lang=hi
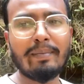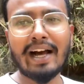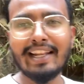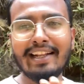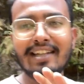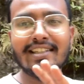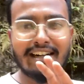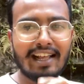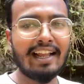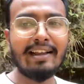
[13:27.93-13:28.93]
पानी का
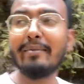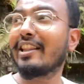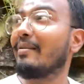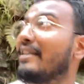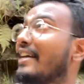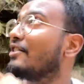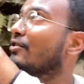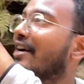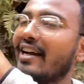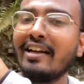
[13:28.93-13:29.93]
झरना है मतलब ये
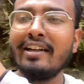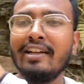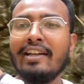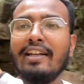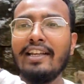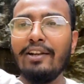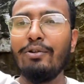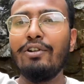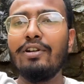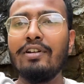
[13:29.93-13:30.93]
जो है ये रूट